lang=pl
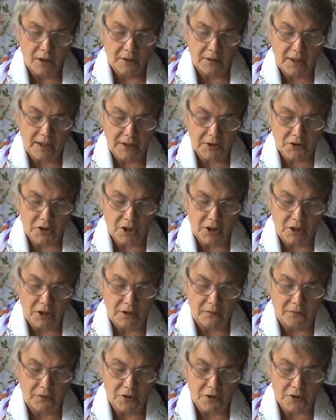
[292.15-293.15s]
tak że
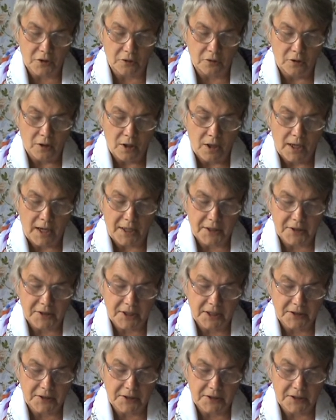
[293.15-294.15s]
nie widzą, a
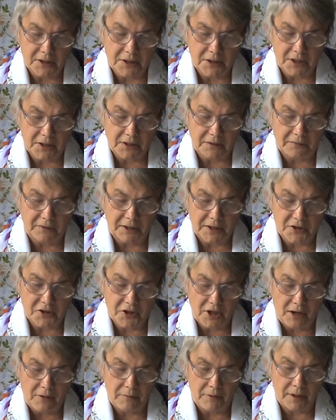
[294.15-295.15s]
serca
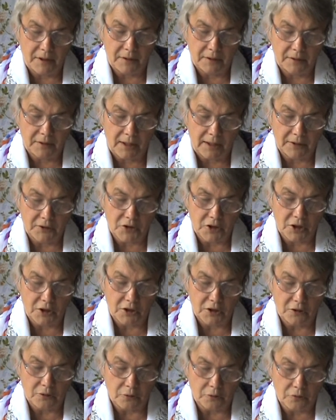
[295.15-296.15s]
zatwardziałe, tak że
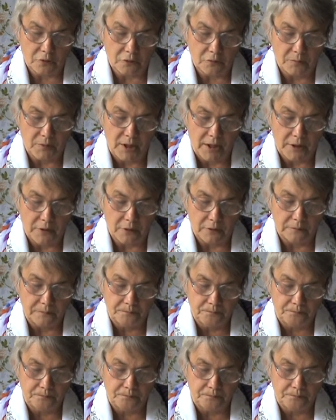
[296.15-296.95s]
nie rozumieją.